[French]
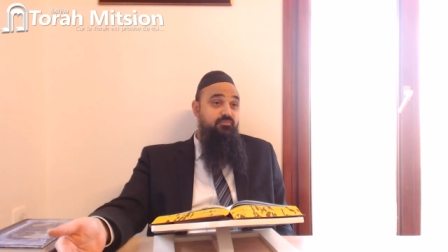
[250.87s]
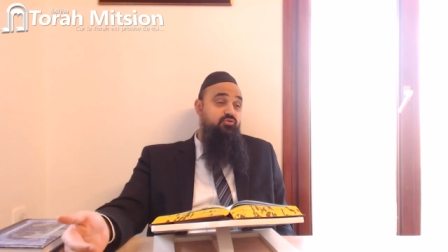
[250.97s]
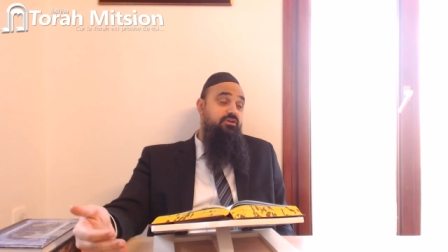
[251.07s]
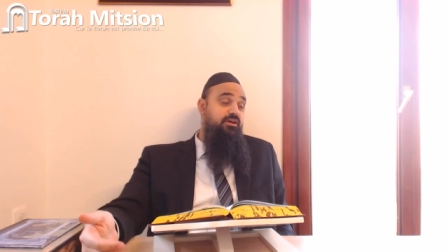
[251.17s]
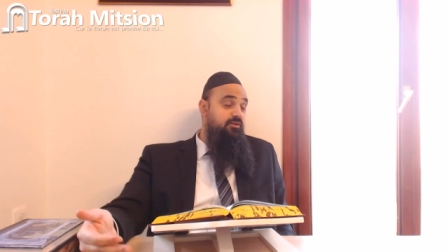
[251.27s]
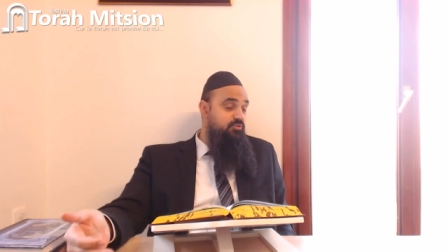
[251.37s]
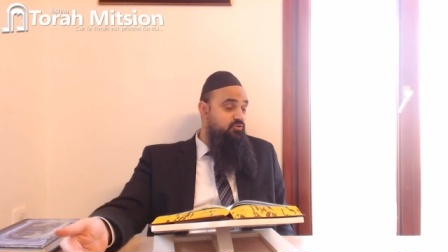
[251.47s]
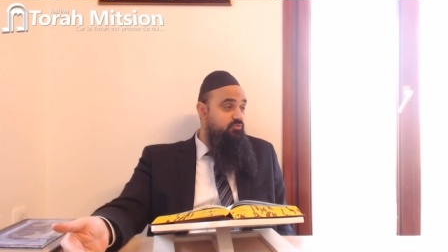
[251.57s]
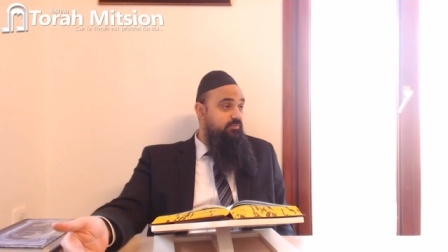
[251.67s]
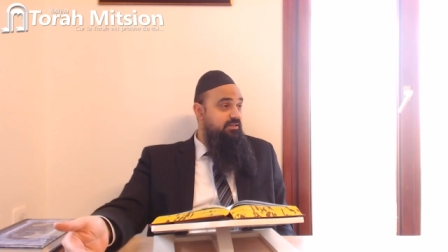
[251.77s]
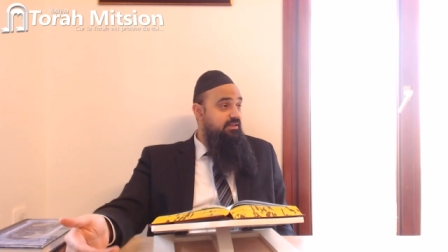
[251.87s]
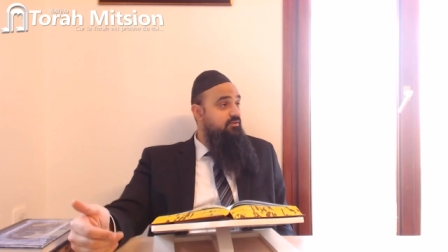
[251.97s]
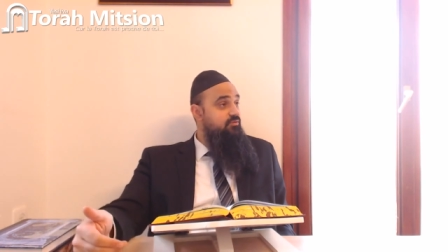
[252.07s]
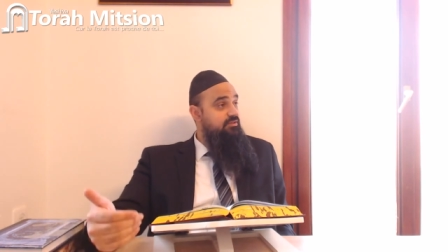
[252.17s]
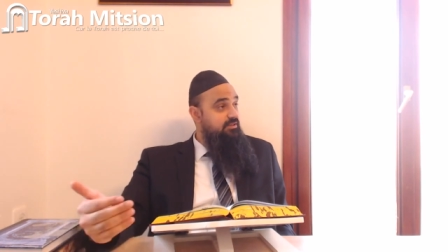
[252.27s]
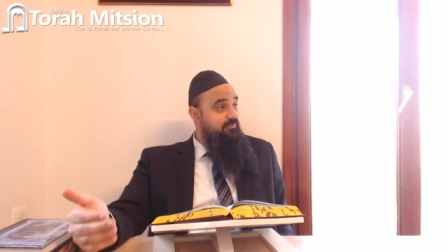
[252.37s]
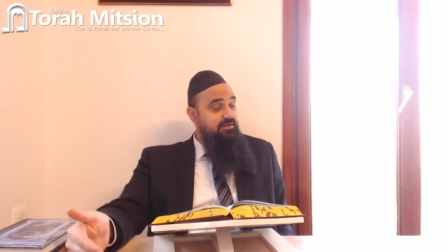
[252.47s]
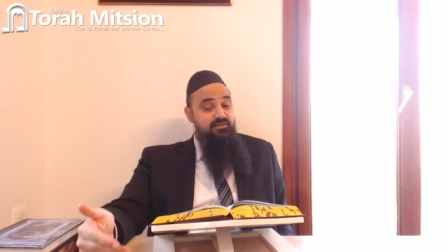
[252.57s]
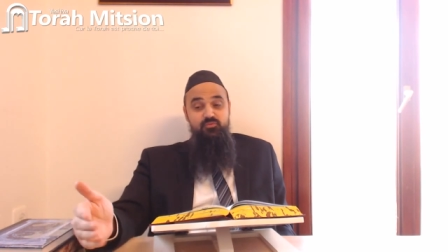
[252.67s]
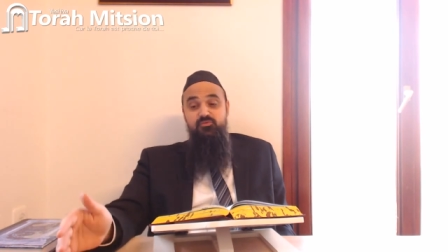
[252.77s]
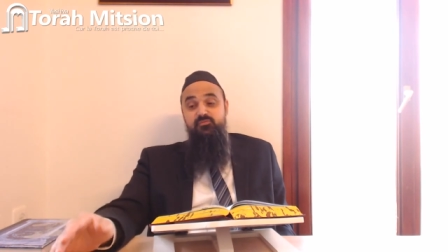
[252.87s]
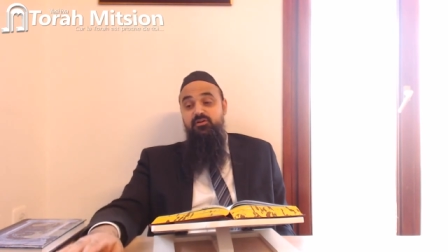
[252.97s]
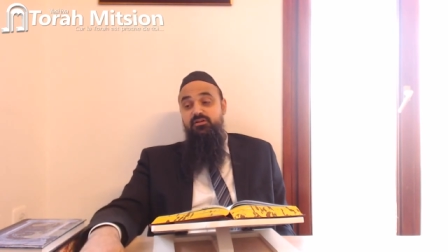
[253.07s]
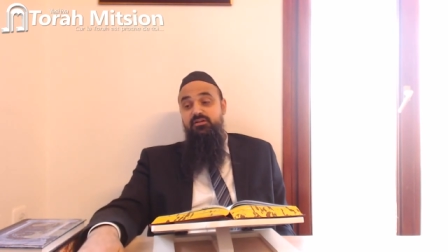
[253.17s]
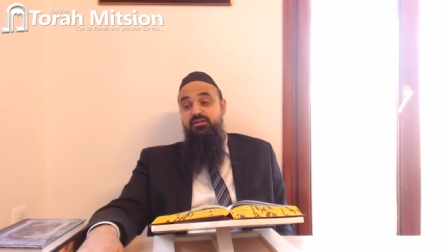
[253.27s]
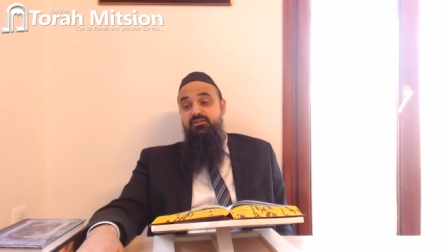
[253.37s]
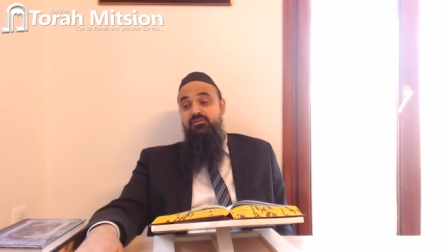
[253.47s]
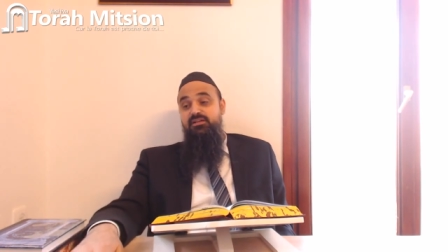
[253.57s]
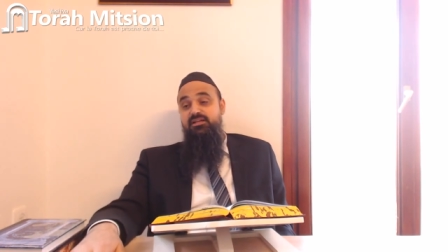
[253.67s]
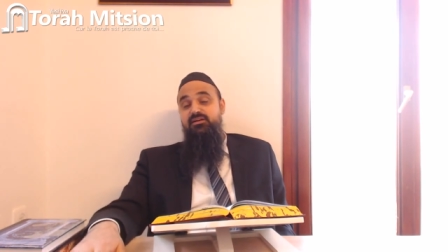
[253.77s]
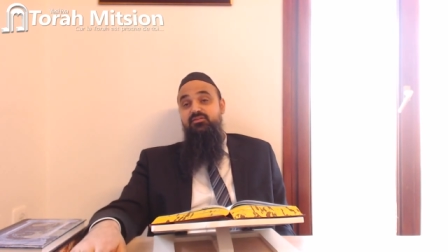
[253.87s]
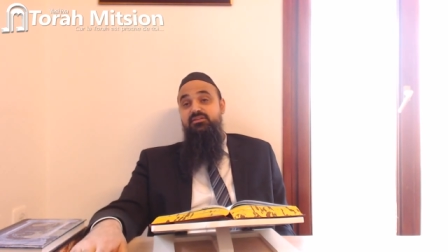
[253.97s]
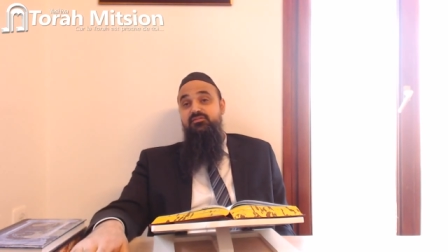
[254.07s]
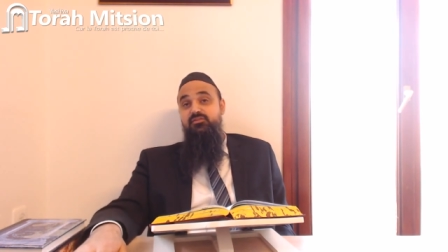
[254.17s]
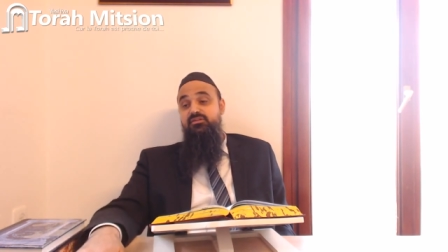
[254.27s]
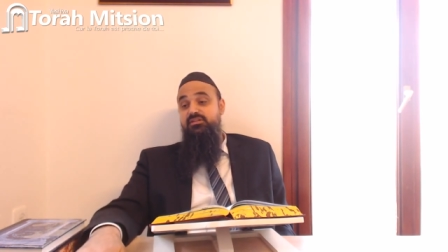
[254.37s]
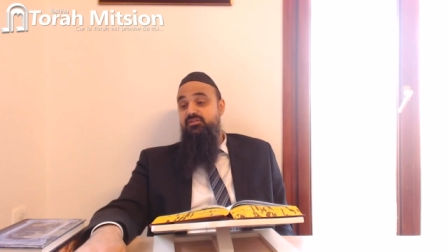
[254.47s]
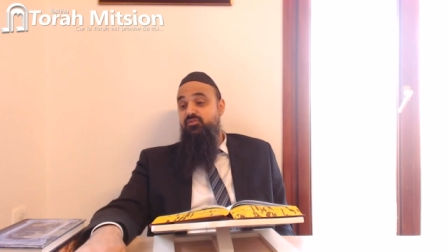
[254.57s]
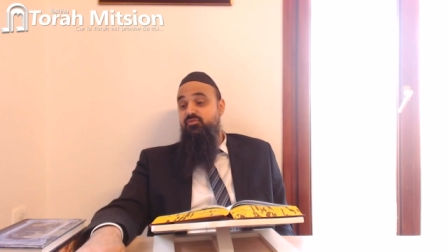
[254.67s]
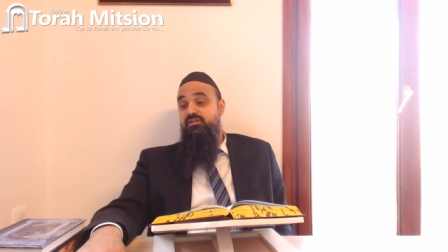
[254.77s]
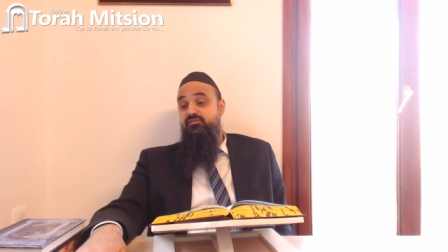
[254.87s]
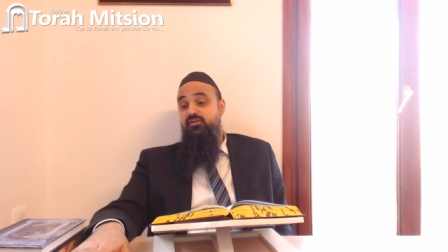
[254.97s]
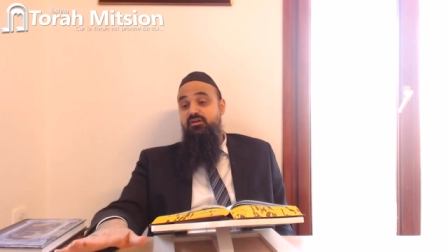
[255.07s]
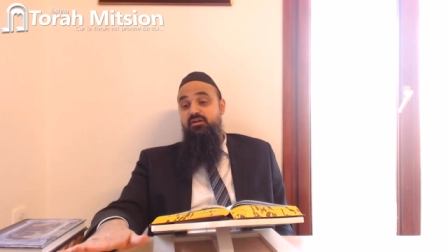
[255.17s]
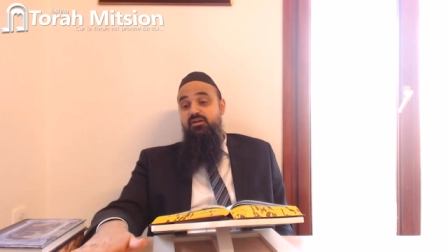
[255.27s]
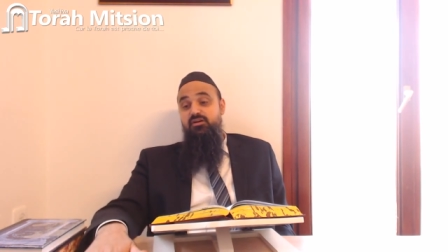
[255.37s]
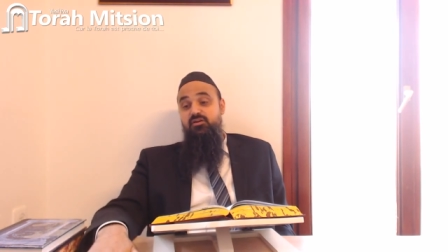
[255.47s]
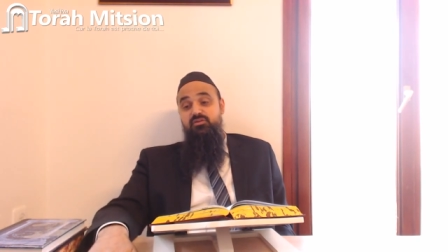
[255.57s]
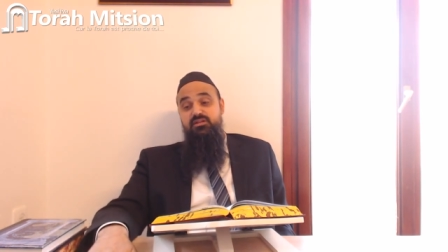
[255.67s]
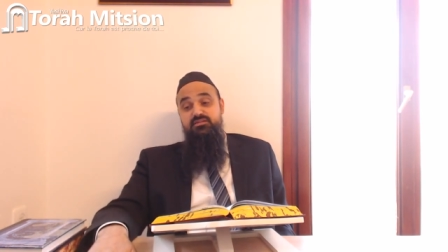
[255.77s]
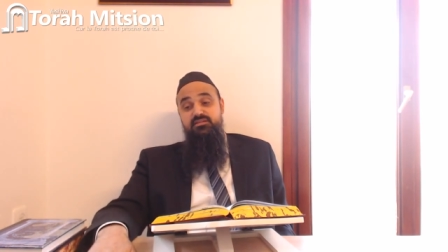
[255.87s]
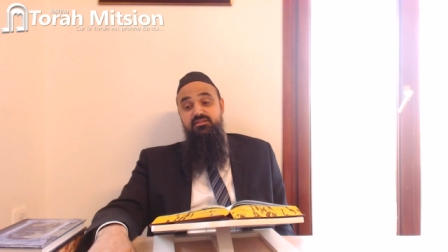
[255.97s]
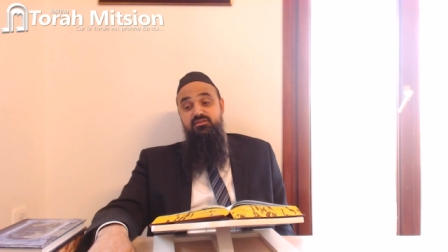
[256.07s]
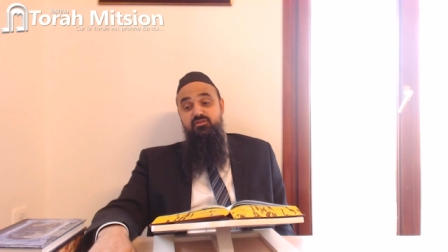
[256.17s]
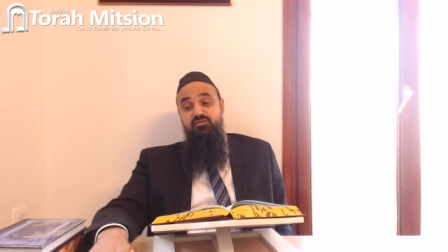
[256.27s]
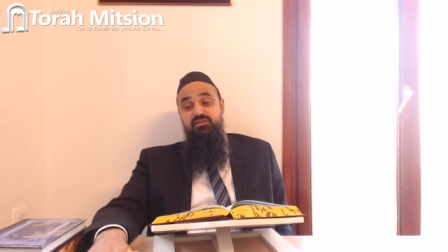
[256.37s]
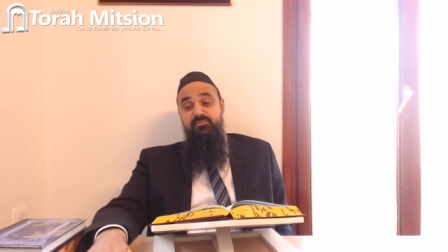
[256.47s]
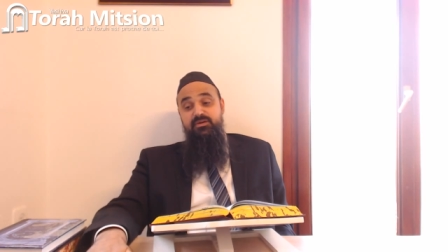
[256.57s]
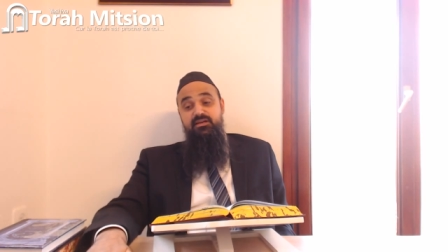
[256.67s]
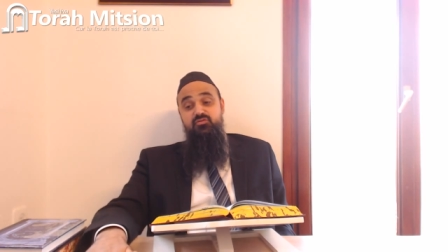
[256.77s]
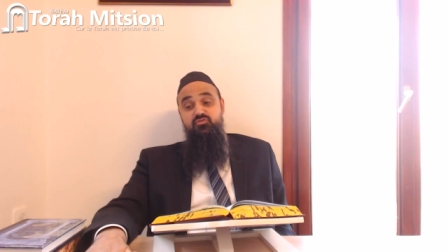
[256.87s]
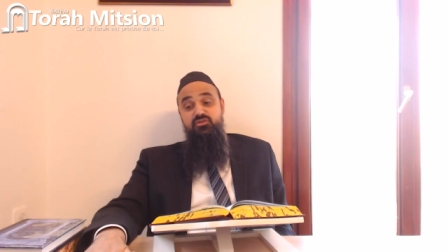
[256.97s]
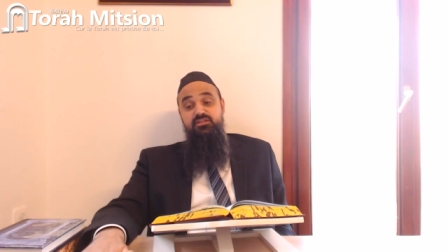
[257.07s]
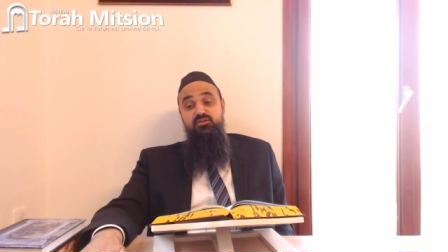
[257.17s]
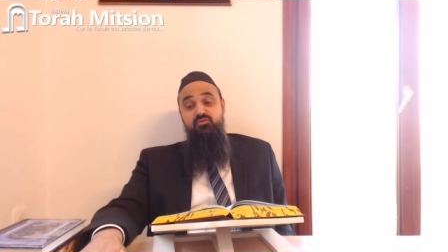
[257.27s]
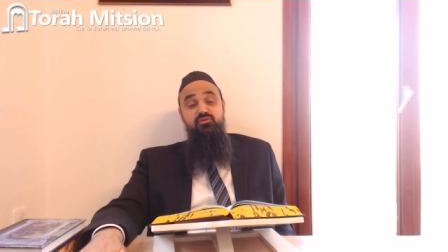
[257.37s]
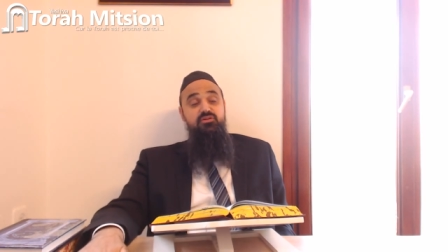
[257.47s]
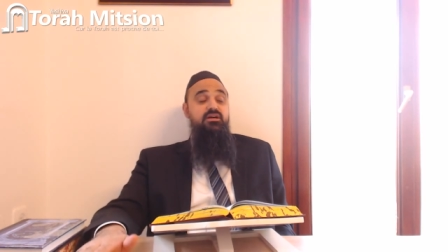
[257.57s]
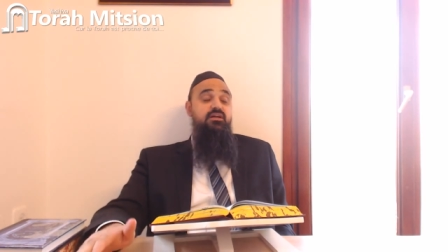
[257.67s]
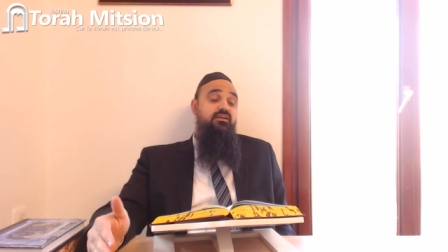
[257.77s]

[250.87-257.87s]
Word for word: Bishul Bishul Belach, on en a parlé longuement dans la lachot d'avant, dans les cours d'avant on a dit que d'après le Shulchan Aruch,